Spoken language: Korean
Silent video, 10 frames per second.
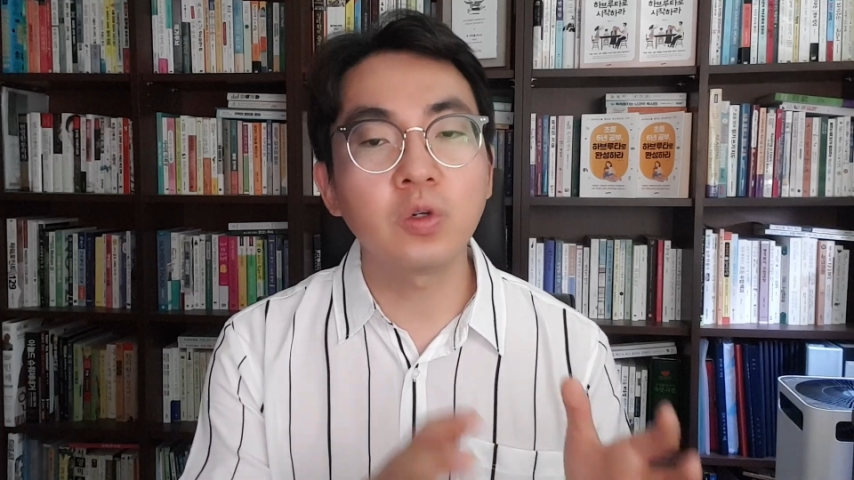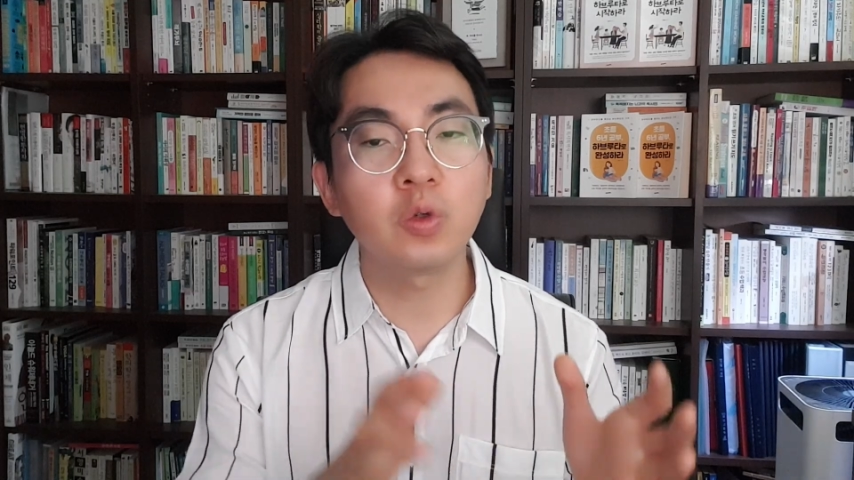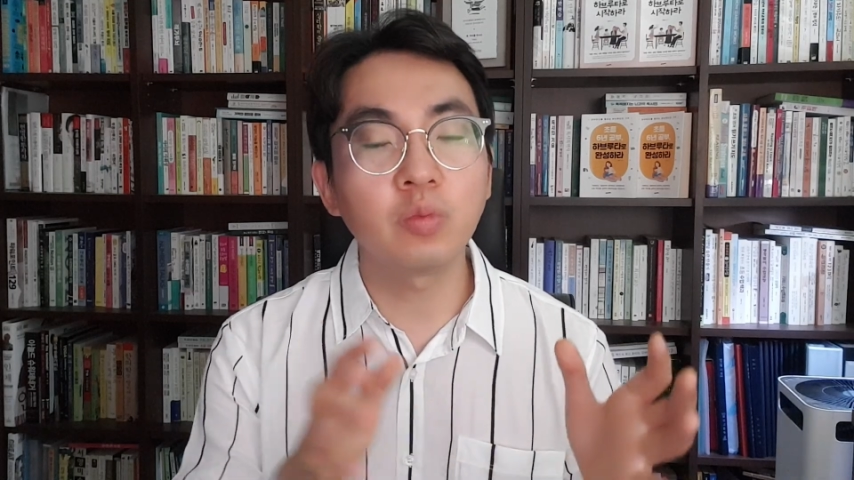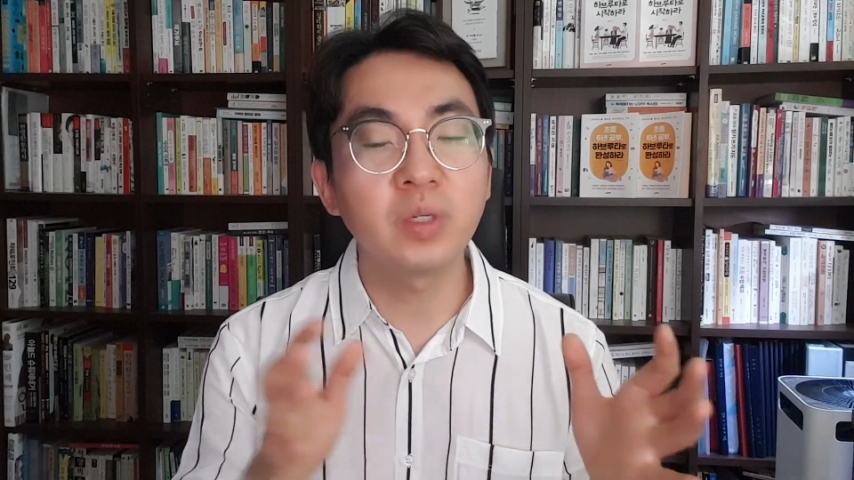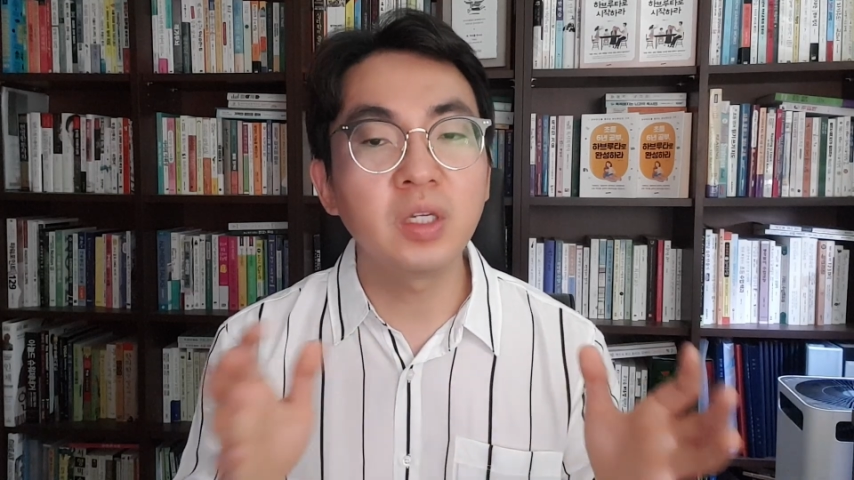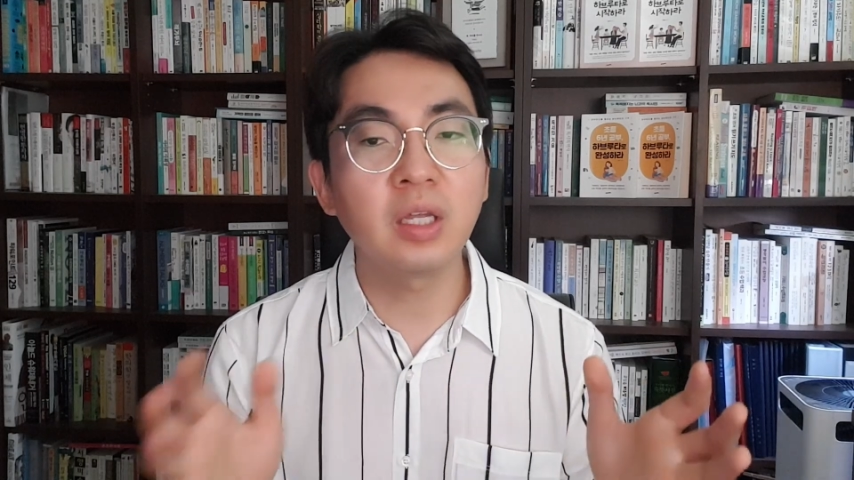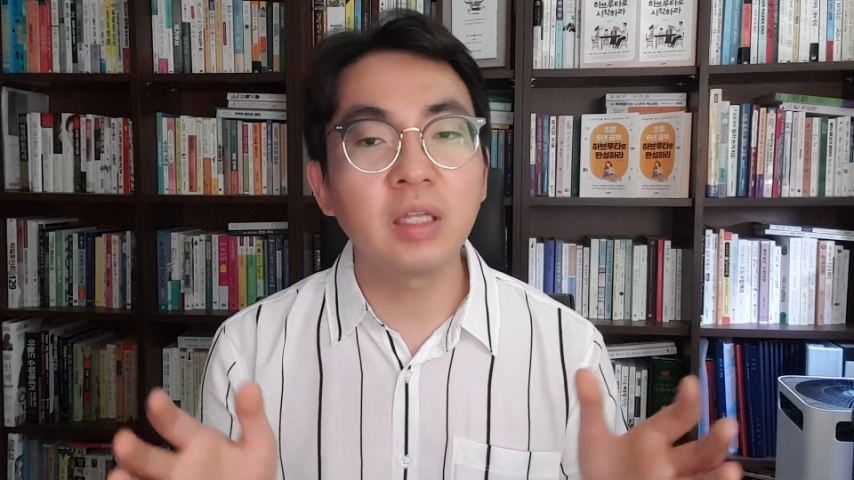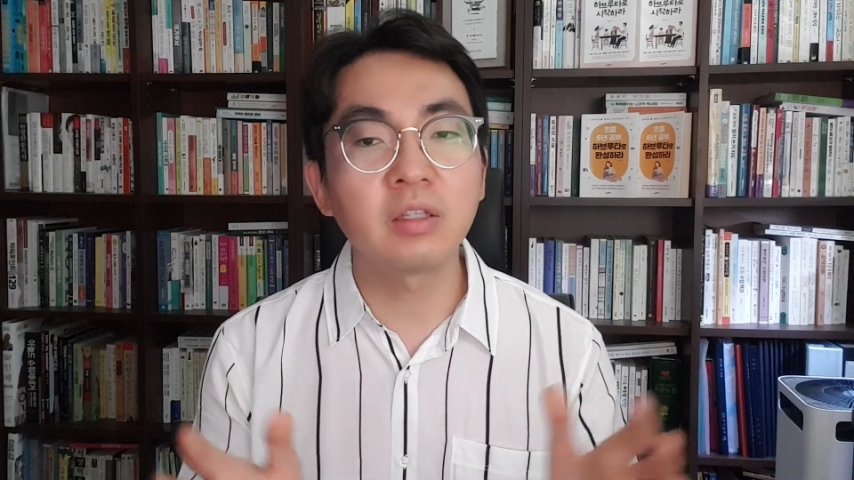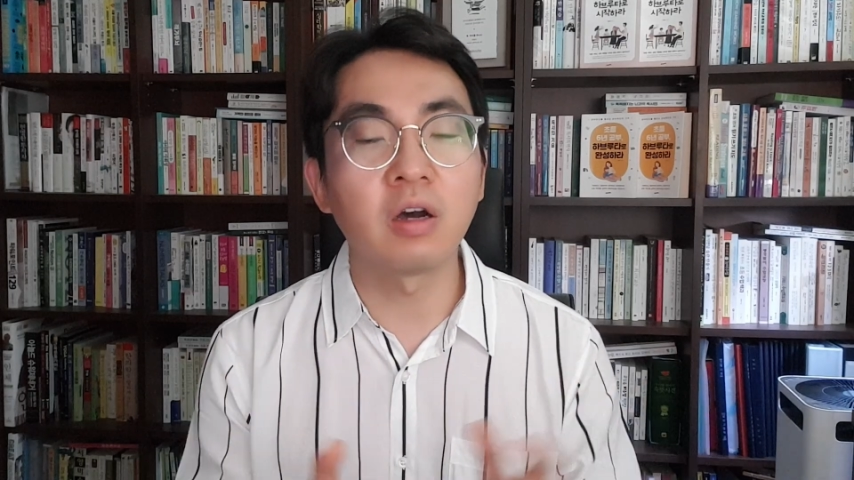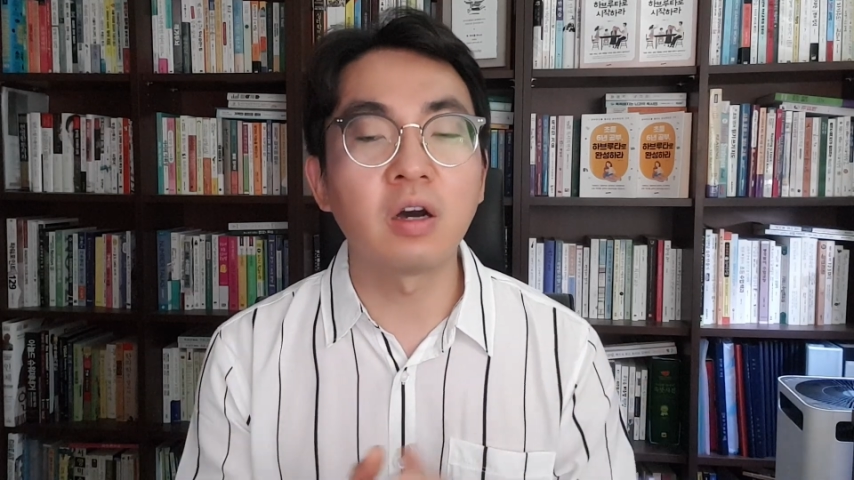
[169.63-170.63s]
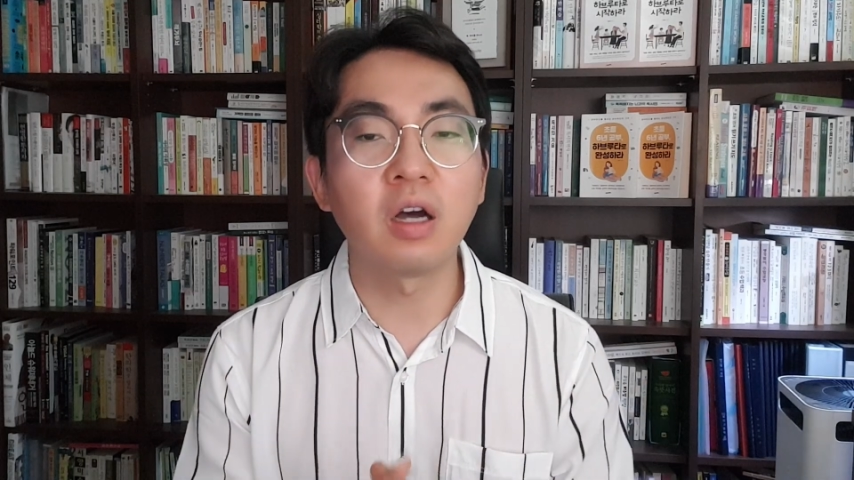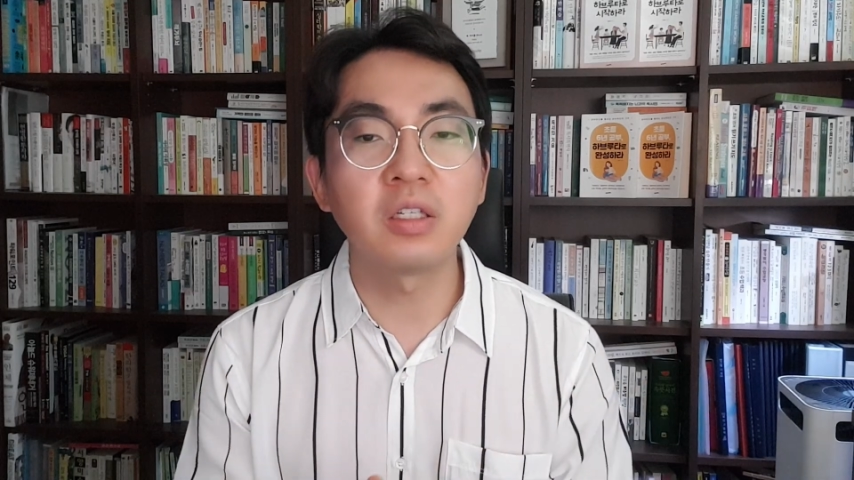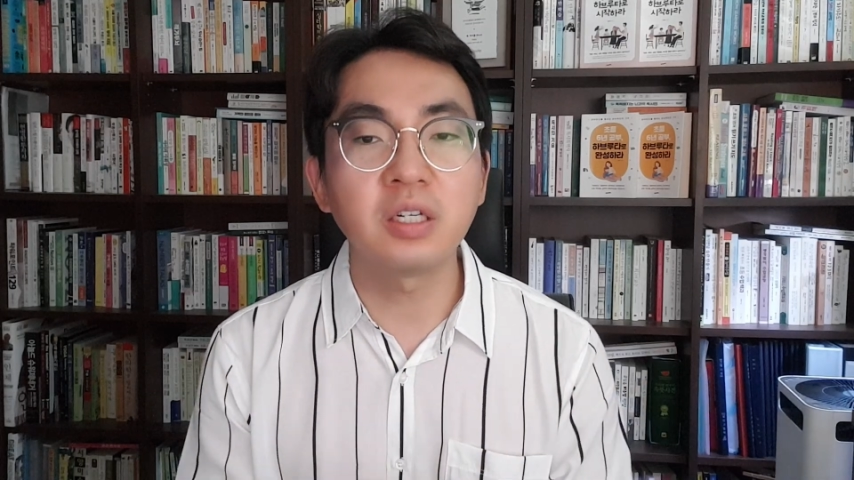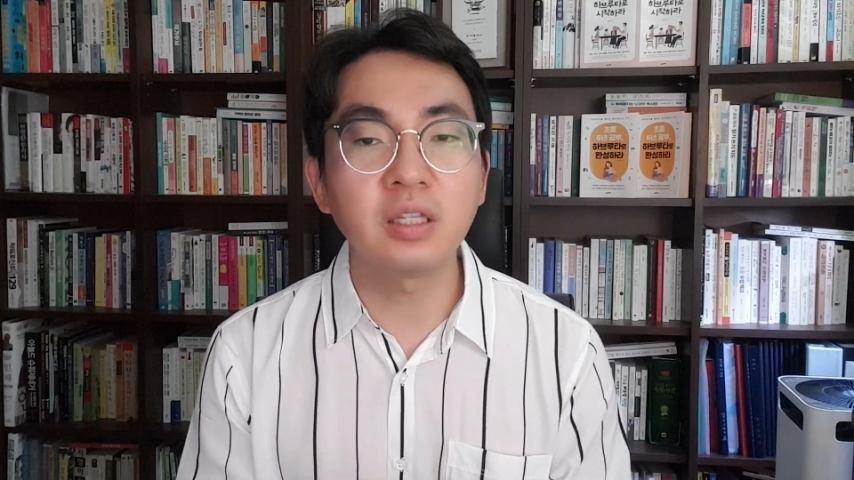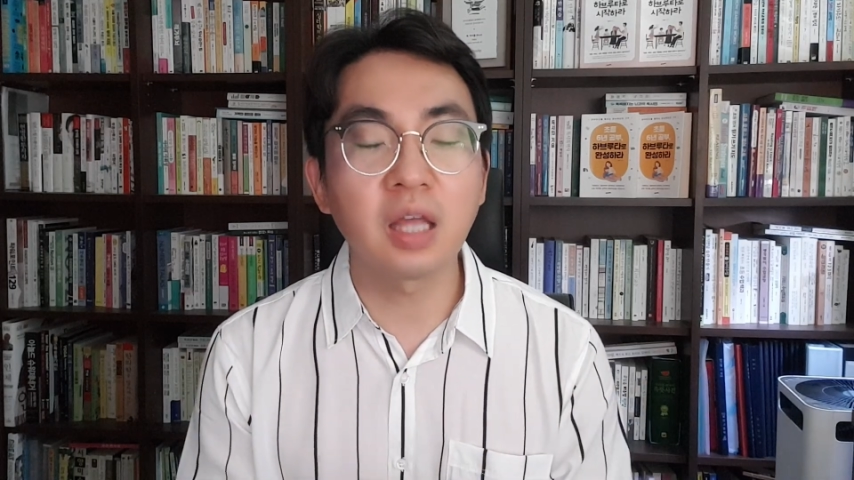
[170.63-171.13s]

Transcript: 그리고 미래에 더 커질